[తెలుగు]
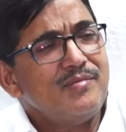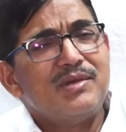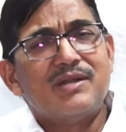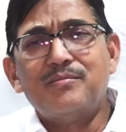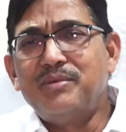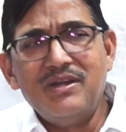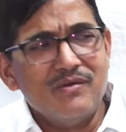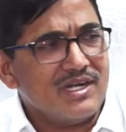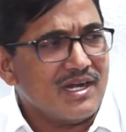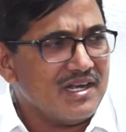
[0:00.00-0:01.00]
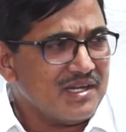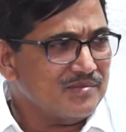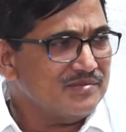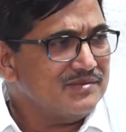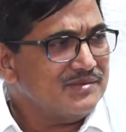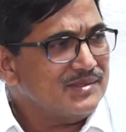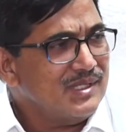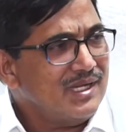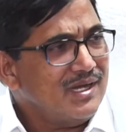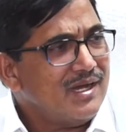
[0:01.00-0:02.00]
మనం పిండి వంటలు అంటాం
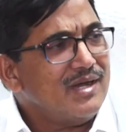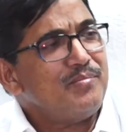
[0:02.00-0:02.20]
ఆ